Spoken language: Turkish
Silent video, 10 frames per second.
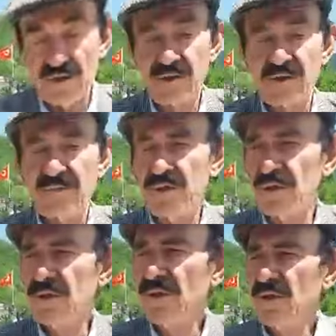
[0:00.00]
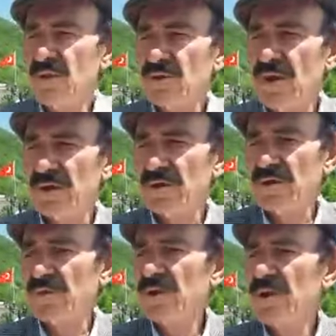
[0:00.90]
Aşırmış. Ha. O da
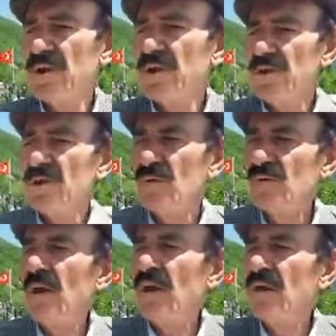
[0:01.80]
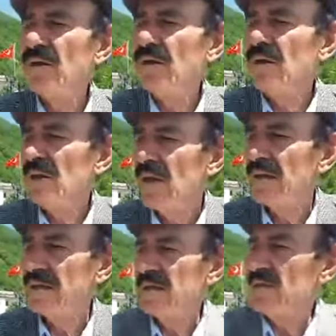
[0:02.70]
aşırmış. Da o da
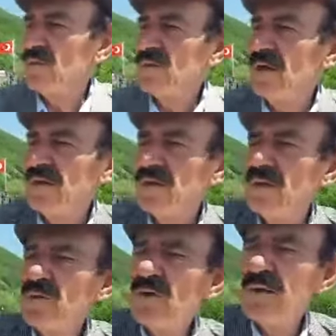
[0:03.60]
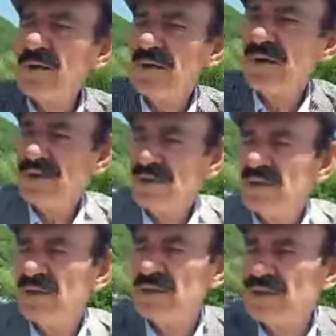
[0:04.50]
aslında o da şey onlardan
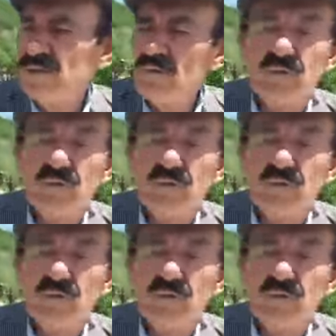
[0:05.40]
getirmiyor.